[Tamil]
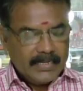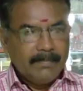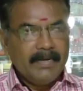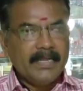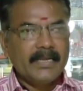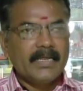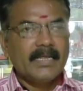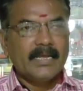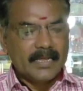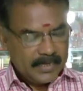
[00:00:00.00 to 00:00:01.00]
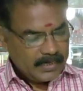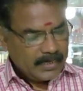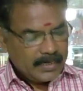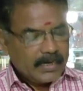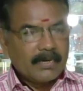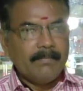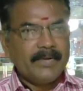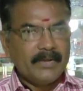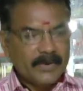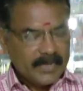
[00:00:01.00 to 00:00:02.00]
டிபிலிங்
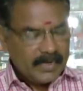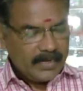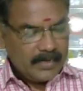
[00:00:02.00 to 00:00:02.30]
கம்பெனியோட